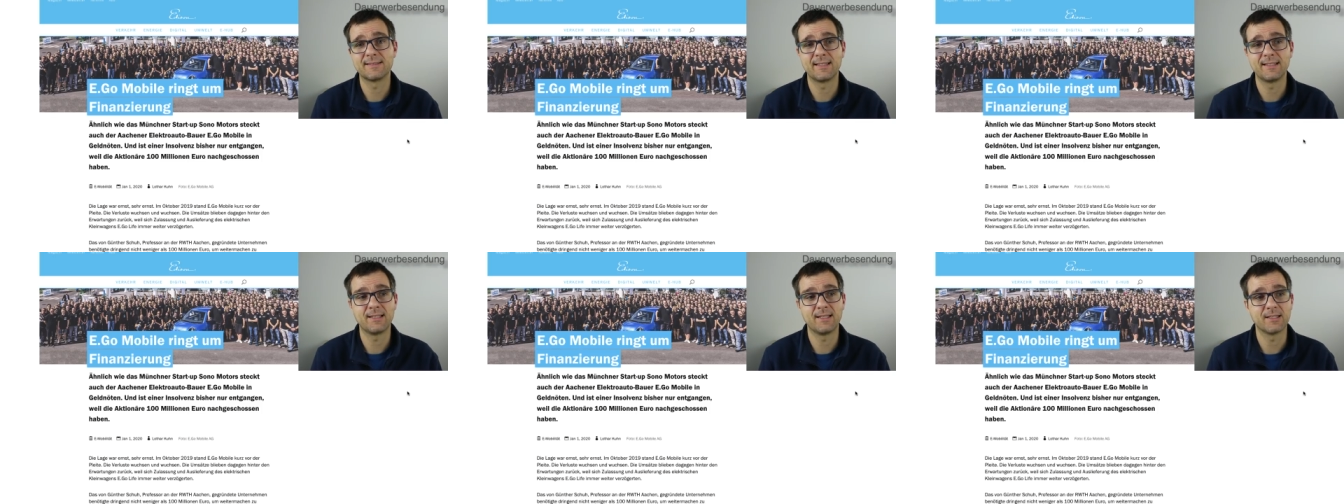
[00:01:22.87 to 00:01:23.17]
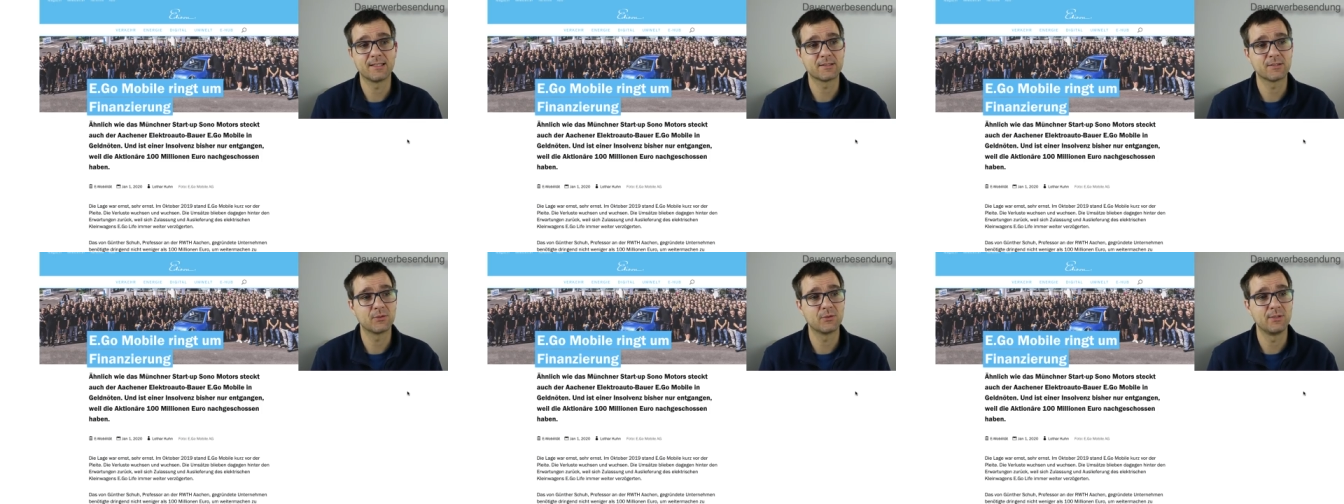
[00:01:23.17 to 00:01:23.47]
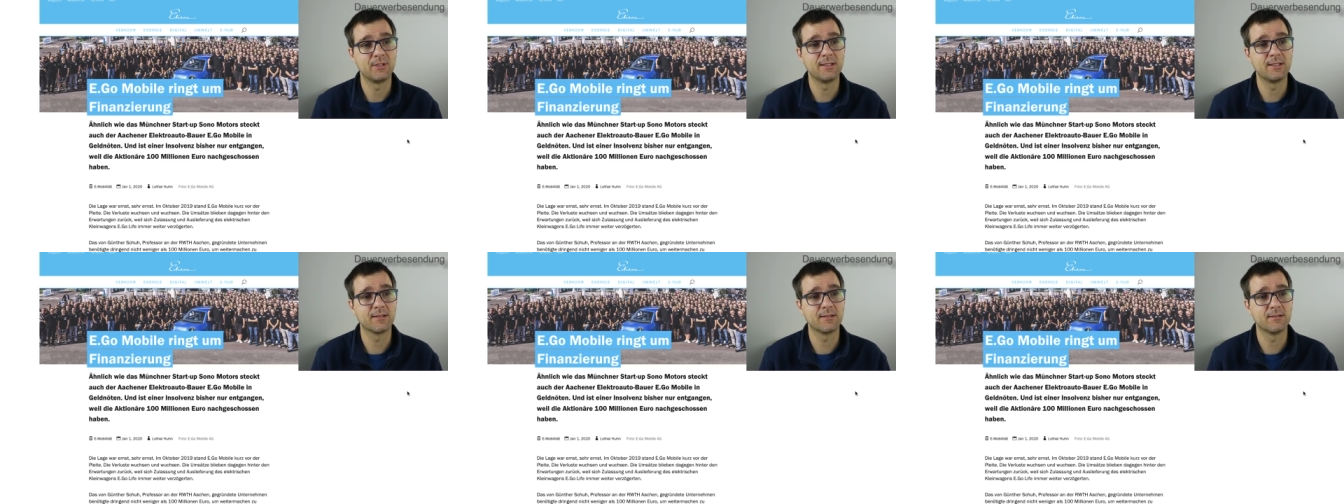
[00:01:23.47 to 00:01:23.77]
seiner
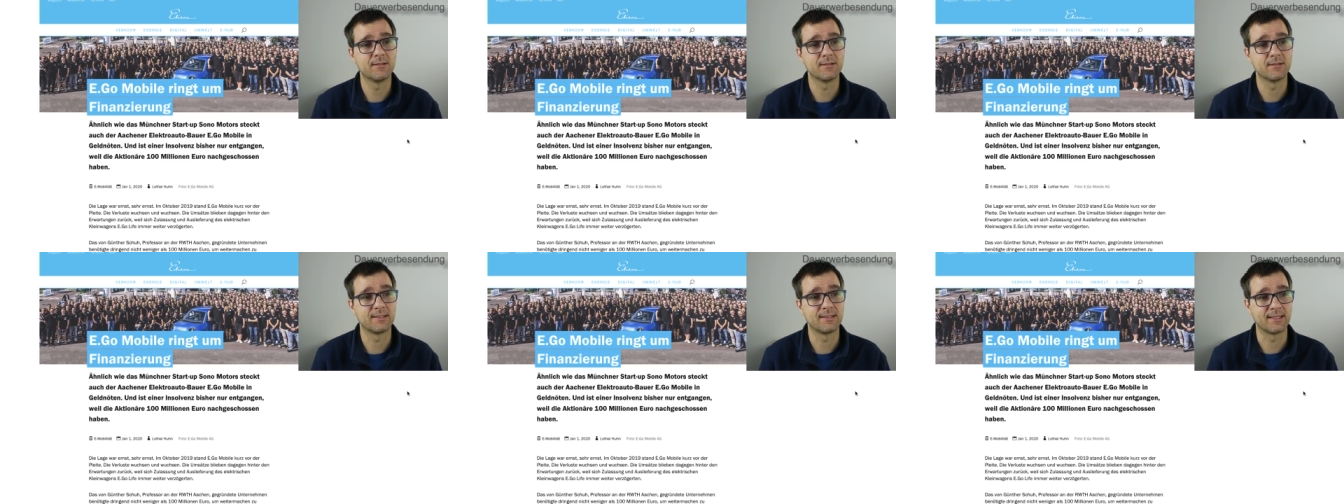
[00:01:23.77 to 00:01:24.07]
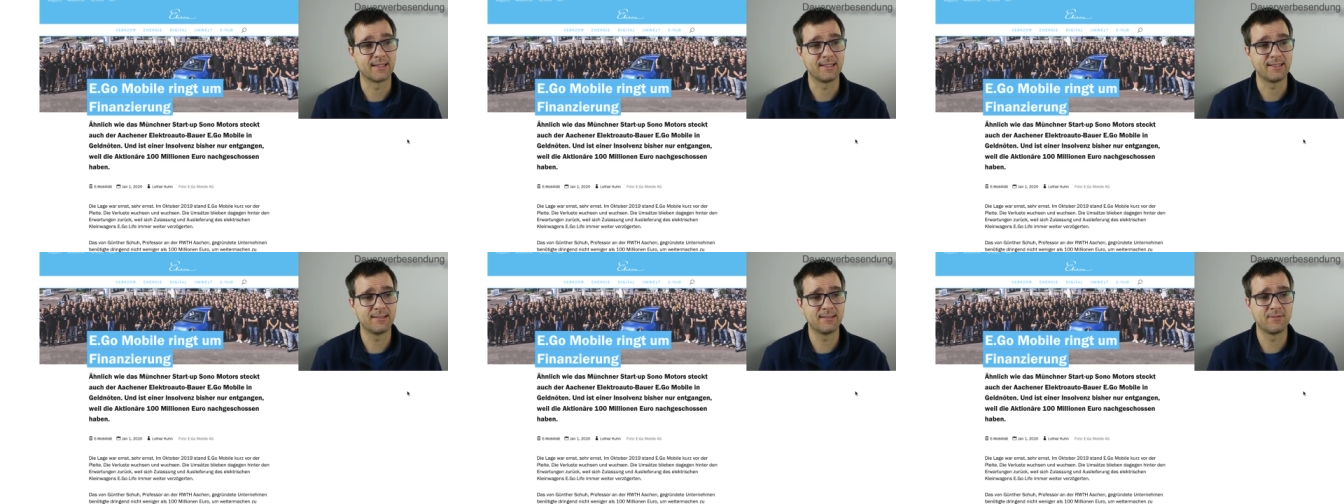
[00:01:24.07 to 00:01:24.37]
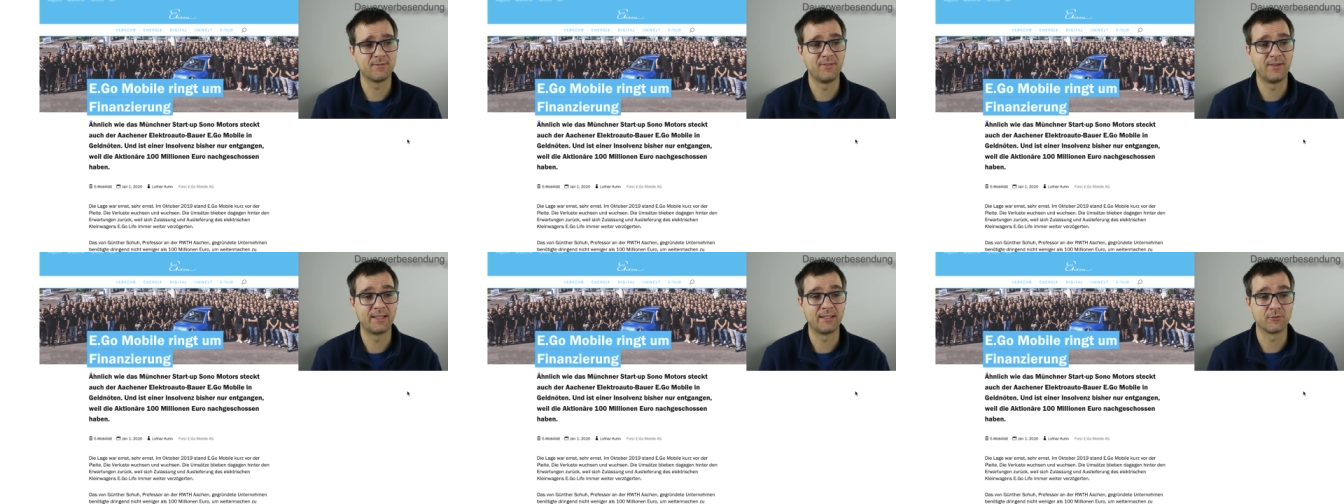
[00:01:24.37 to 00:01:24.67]
Aktionäre
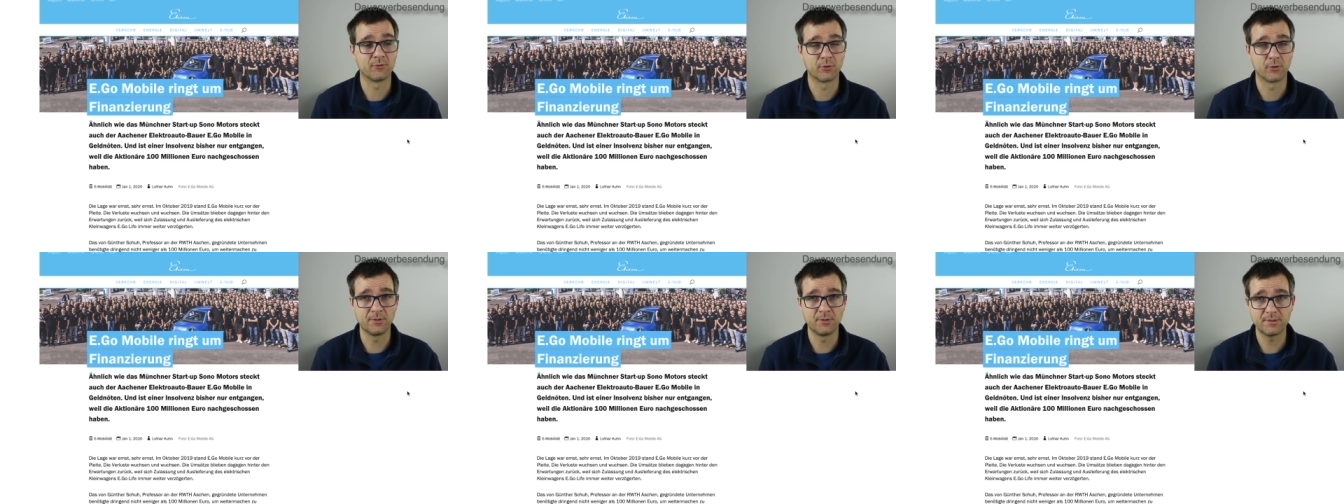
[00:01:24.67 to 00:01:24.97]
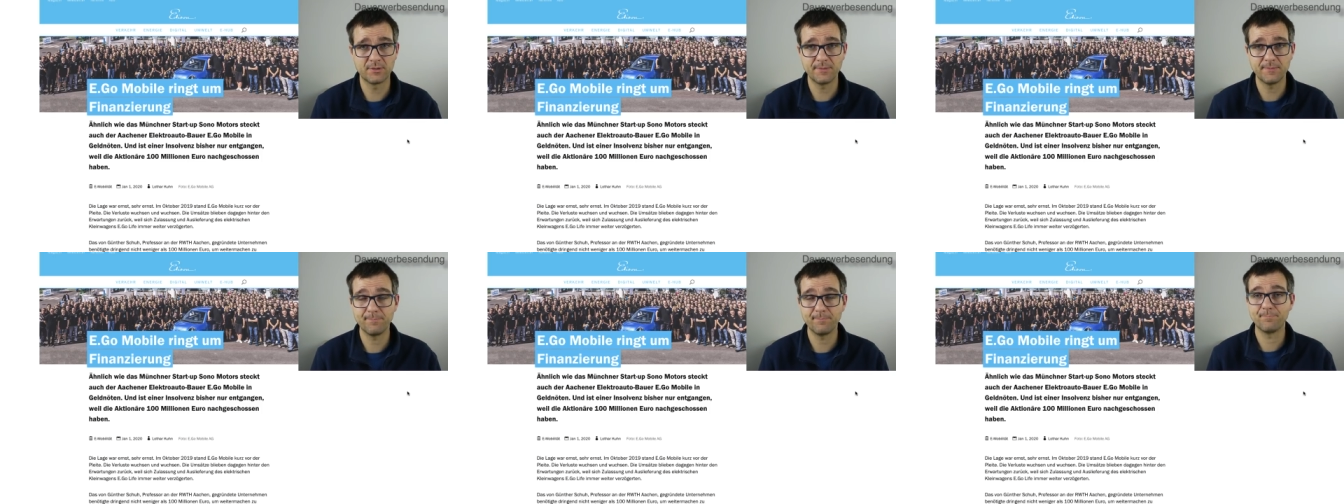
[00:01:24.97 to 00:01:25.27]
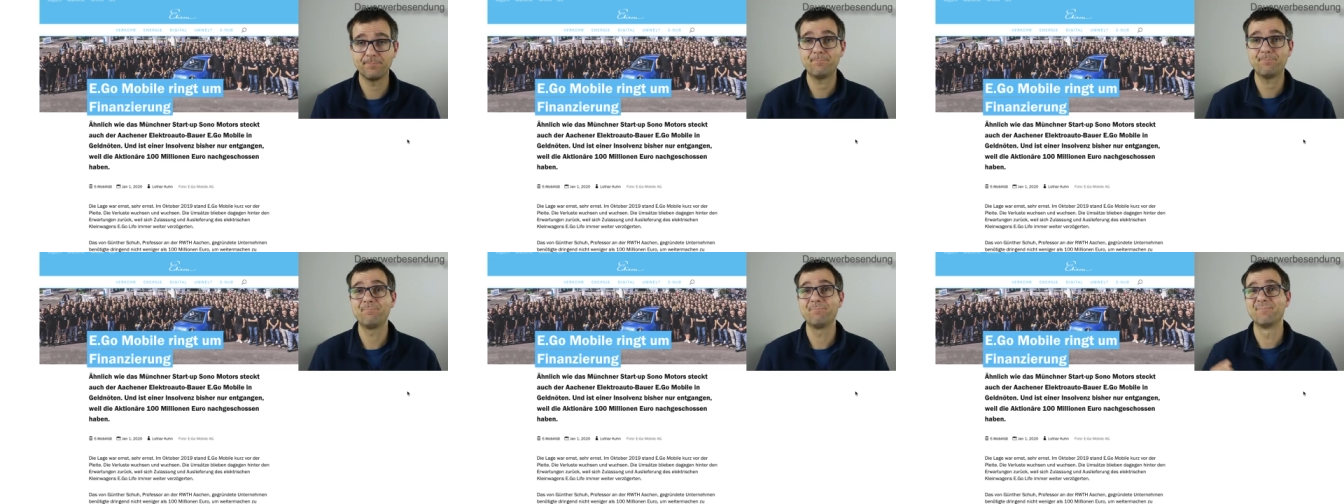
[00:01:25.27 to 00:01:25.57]
gerettet werden konnte.
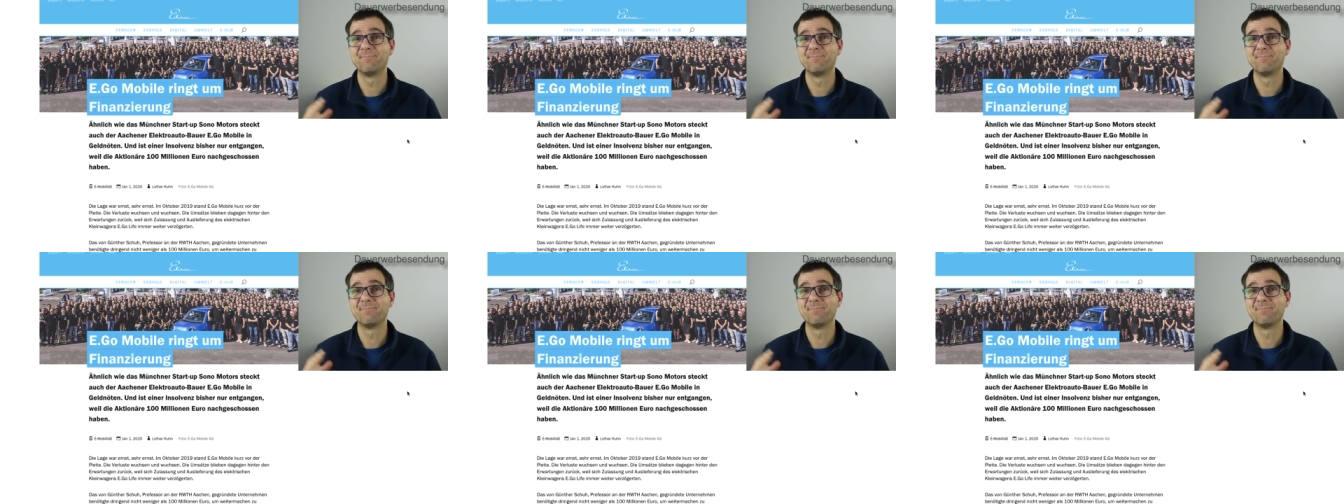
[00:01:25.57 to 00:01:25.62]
